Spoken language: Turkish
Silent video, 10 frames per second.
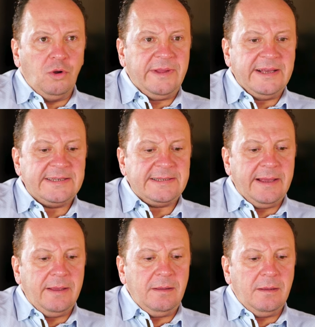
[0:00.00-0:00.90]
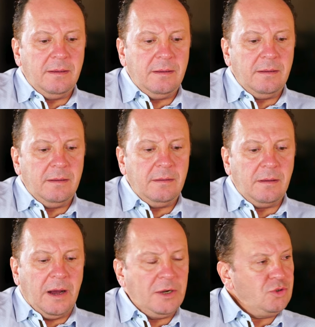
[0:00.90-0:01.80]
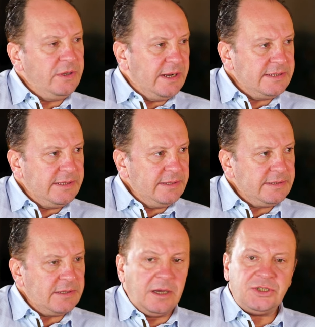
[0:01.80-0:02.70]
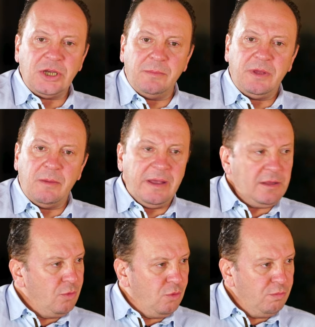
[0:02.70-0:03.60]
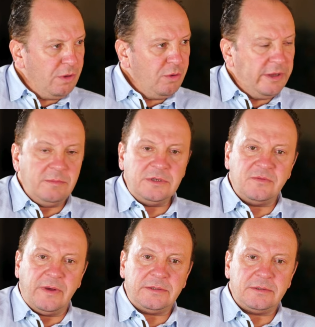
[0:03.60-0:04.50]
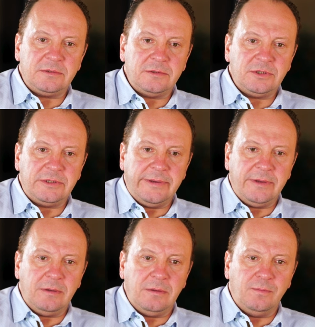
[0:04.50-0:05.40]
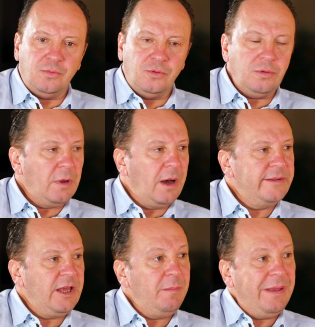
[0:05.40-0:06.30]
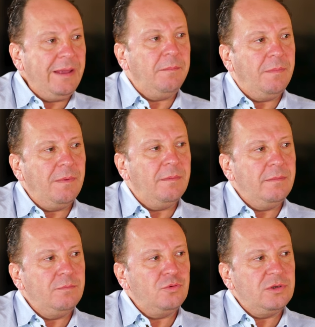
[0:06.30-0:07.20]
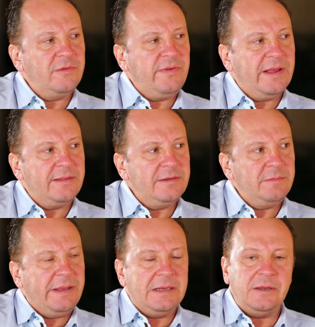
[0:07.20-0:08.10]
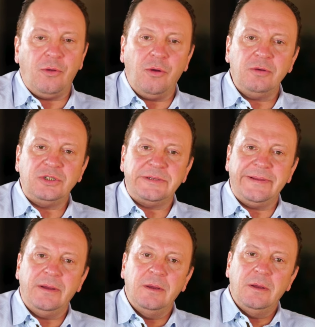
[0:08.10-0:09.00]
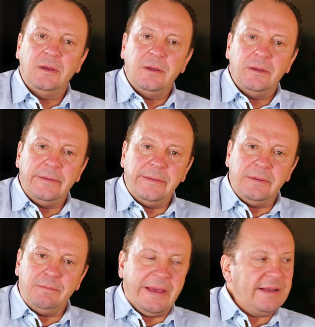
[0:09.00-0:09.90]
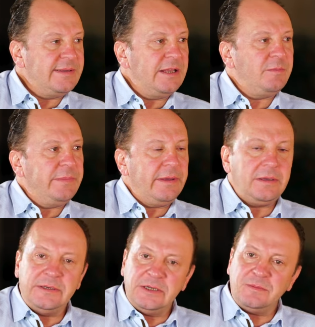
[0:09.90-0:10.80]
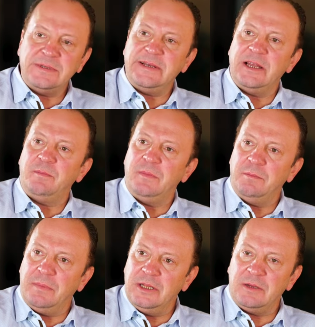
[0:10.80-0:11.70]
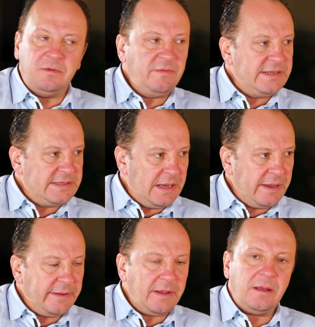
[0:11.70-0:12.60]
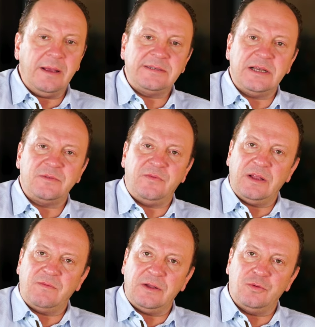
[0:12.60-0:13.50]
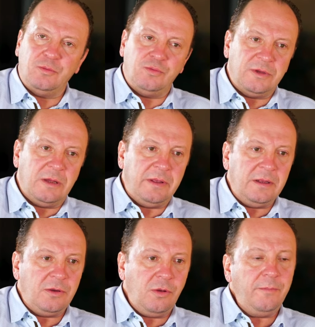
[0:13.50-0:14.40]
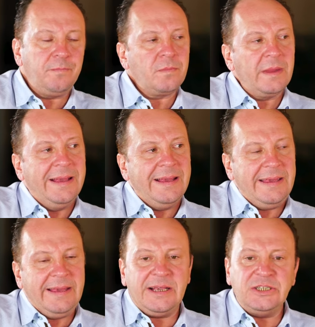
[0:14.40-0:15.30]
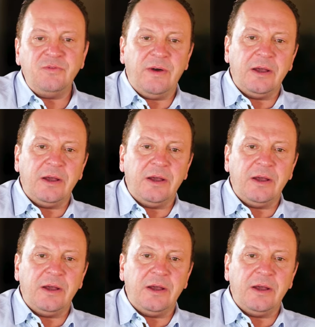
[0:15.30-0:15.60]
Portex'te e, arzu ederseniz akşam yemekli düğün menülerimiz var. İşte, e, bu ana yemeği burada fiyatları belirliyor. İşte e, beyaz et mi, kırmızı et mi, balık mı vesaire. Esas fiyat faktörü bunlar belirliyor. İkinci